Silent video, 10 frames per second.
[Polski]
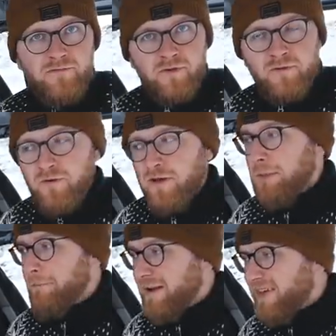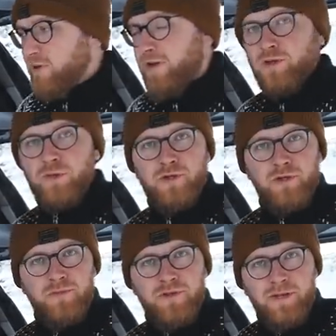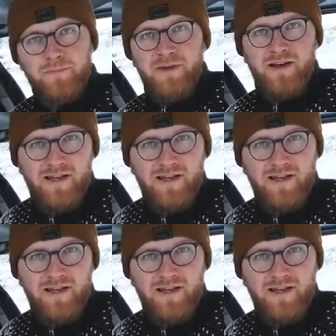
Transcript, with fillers: w roku. Planujemy to przerobić lepiej,